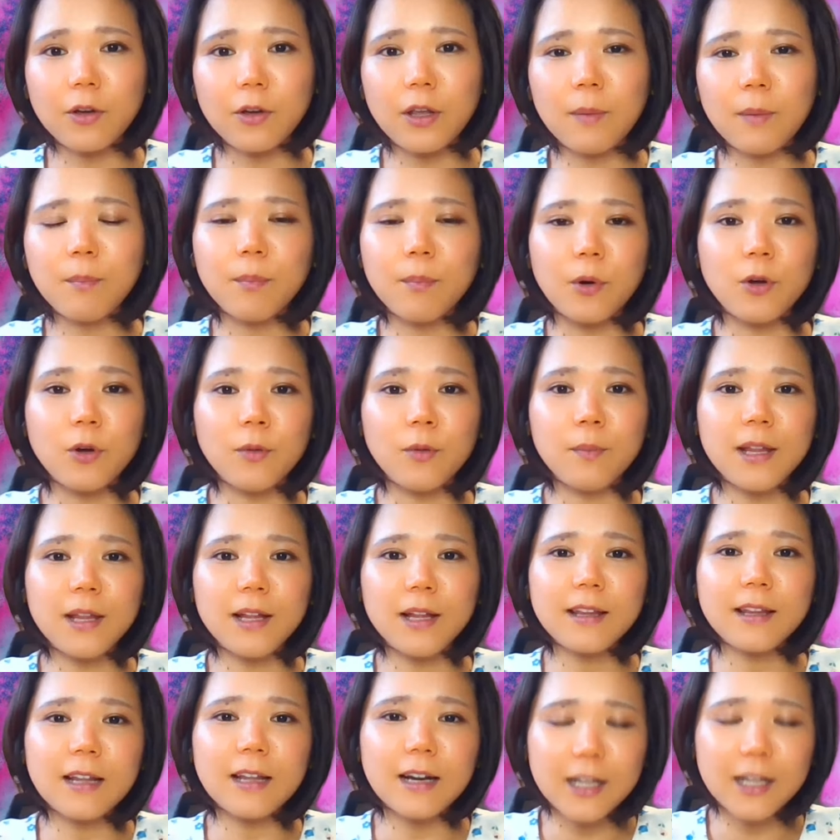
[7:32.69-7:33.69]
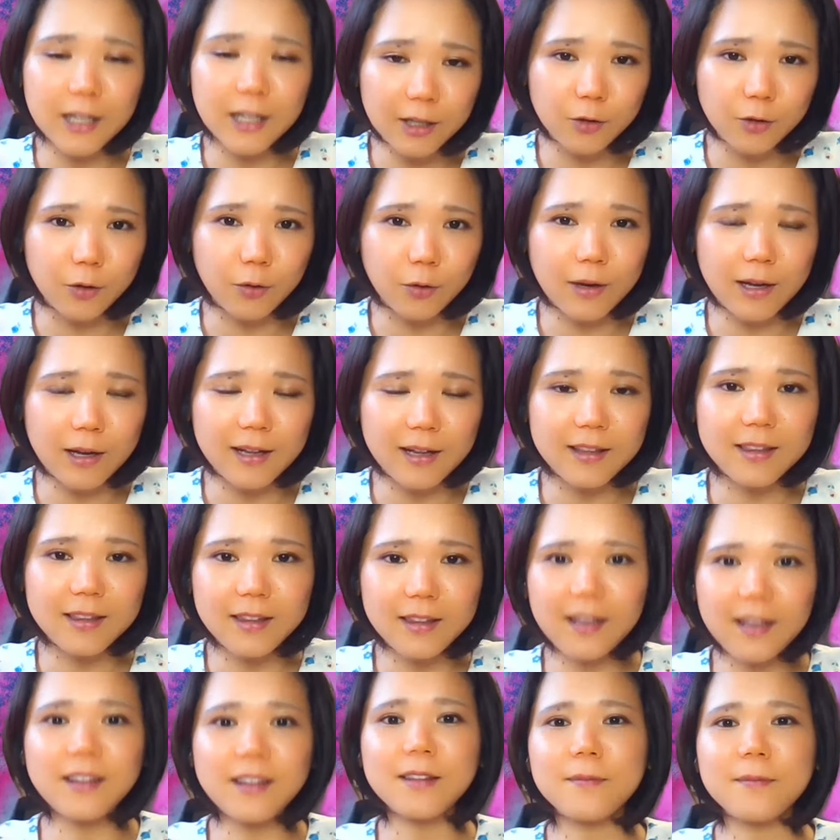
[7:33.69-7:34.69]
一歩踏み出せたらなという感
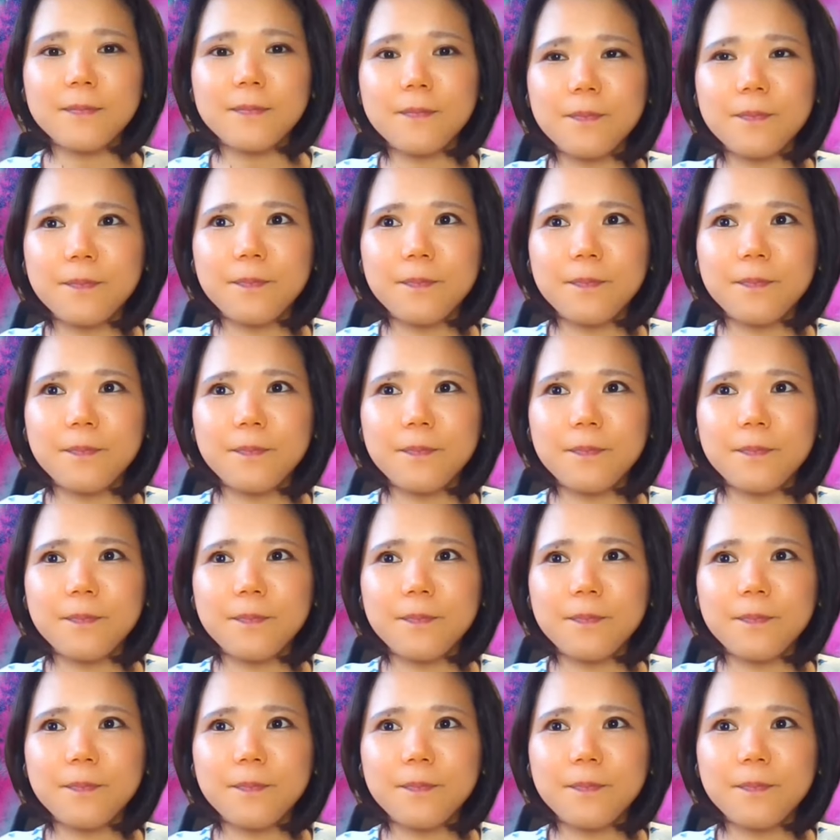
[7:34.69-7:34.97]
じです。